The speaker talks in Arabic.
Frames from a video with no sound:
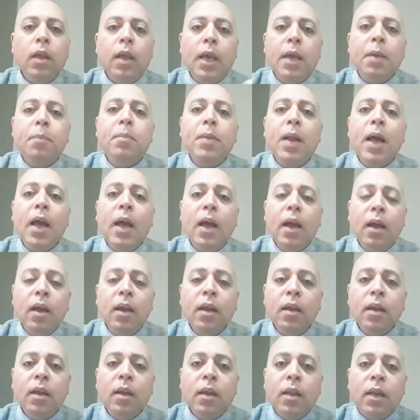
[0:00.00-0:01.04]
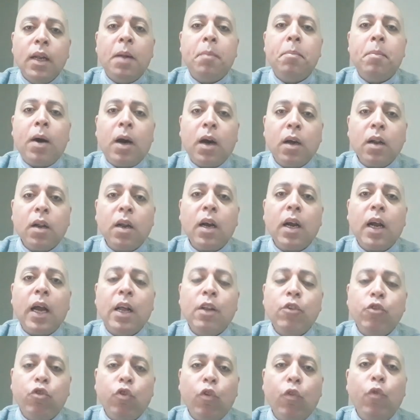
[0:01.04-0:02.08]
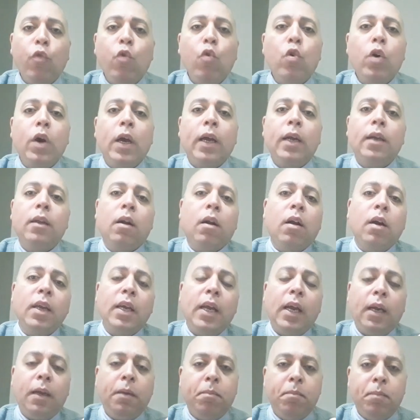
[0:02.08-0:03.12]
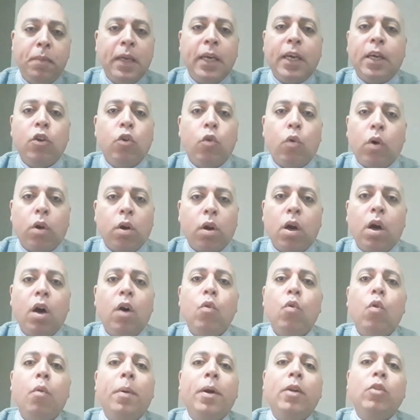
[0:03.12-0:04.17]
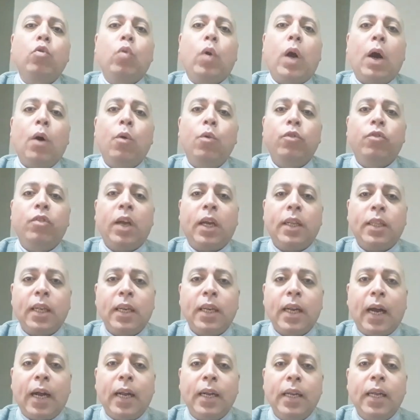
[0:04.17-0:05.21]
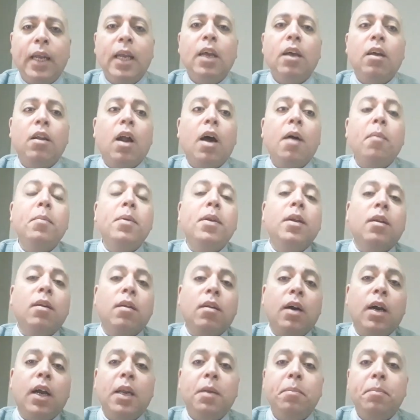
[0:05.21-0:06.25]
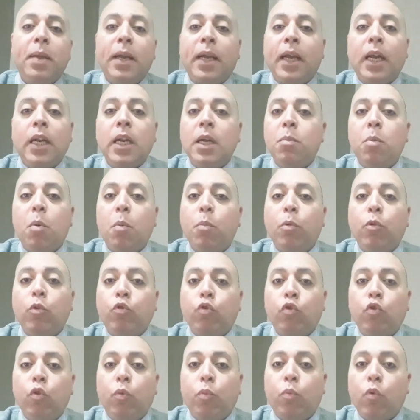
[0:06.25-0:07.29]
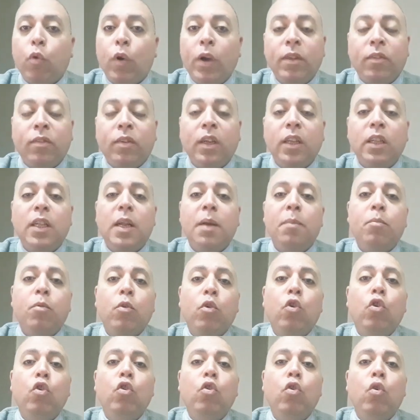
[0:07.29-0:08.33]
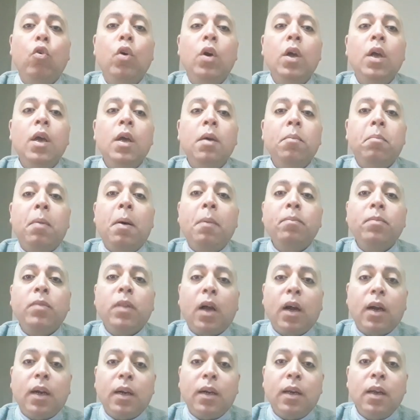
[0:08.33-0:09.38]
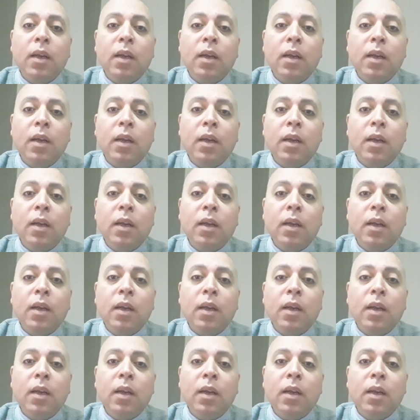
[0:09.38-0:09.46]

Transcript: ابنها لما خرج هنشوفه رايح بيجري وراه وبرضك عاوز يعتدي عليه رغم ان الراجل بيكلمه باسلوب كويس جدا بيقول له مامتك